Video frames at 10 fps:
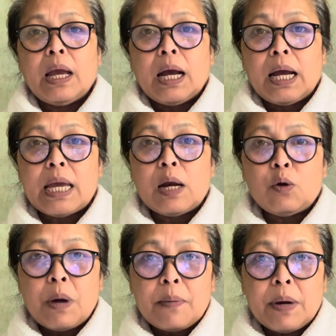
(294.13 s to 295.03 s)
Kaya
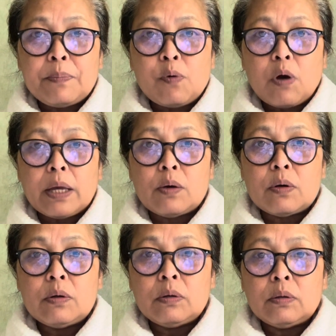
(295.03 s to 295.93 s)
lumaban po
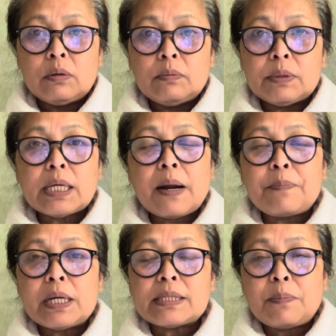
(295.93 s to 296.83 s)
kayo. Masarap
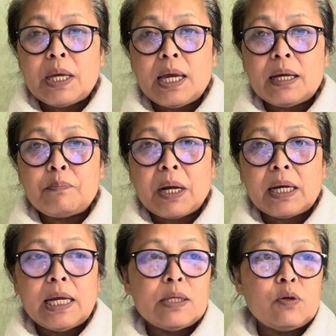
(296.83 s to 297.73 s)
nang sabihin,
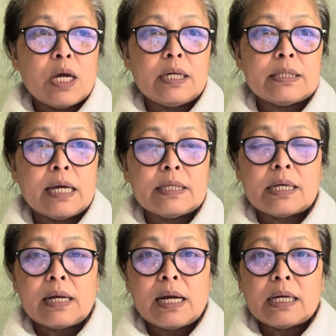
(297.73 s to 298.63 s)
barilin niyo yan isa-isa
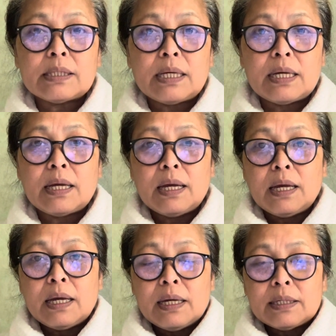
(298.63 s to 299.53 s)
na lang si,
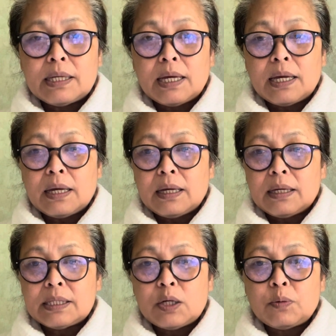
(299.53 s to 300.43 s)
si,
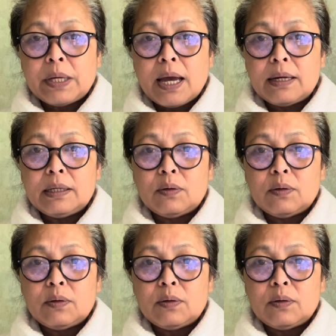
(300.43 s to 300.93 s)
sino ba yan?